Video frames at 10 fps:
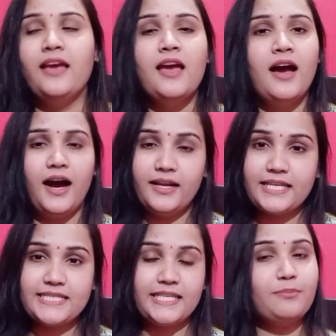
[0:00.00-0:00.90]
हर किसी
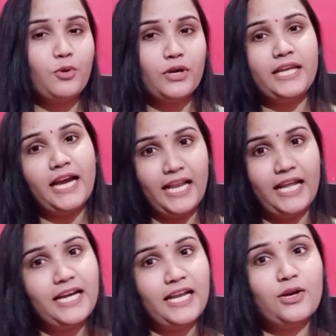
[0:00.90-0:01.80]
की बॉडी अलग
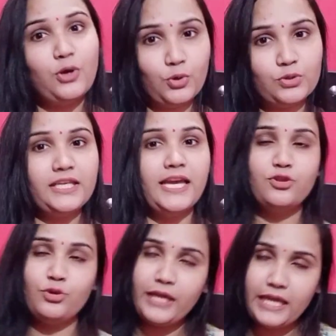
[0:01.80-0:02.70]
अलग होती है तो
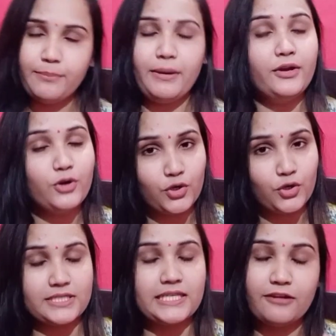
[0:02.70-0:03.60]
एक बार डॉक्टर से
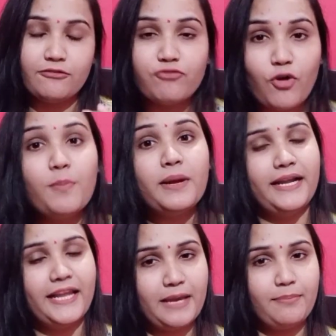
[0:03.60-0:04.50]
कंफर्म करने के
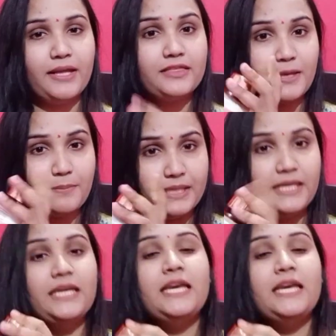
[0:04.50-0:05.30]
बाद तभी ही